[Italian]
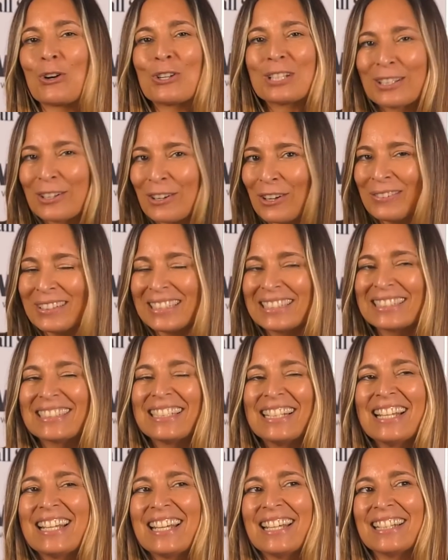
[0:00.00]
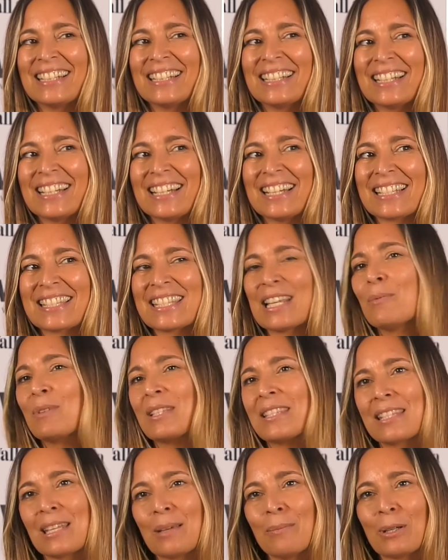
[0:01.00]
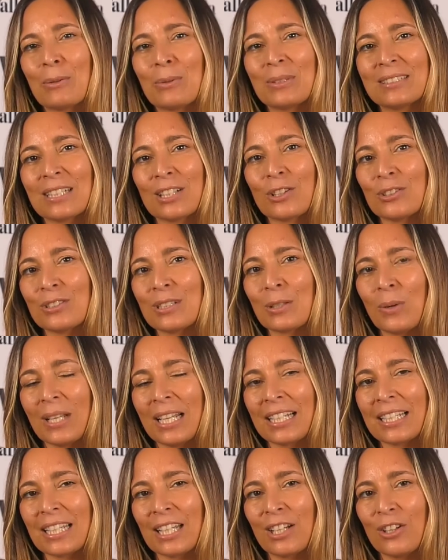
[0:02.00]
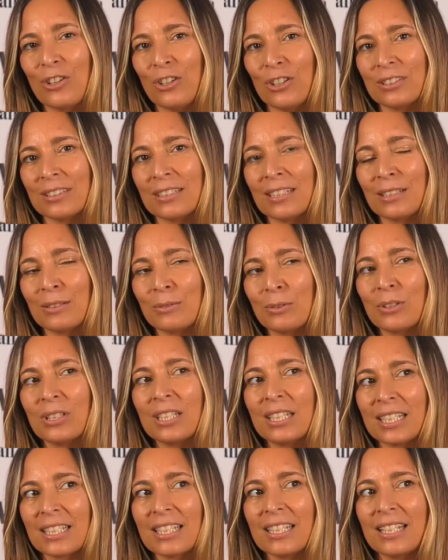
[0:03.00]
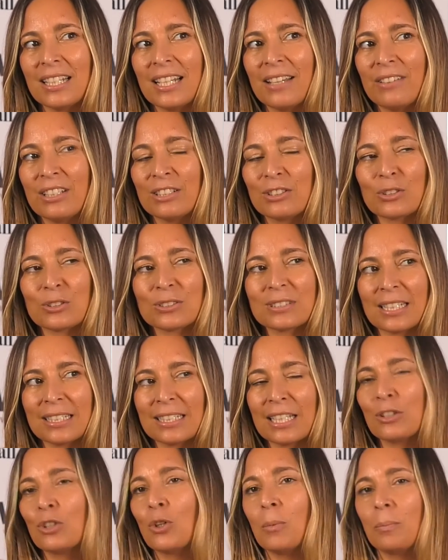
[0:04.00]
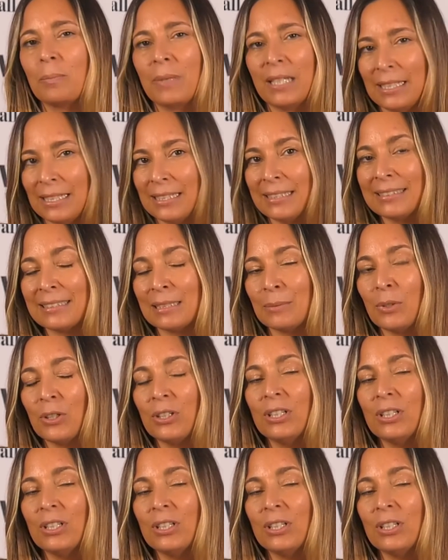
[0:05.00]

Covid. Eh, siamo insieme, questa cosa è quella che conta. Devo dire che l'evento sta andando benissimo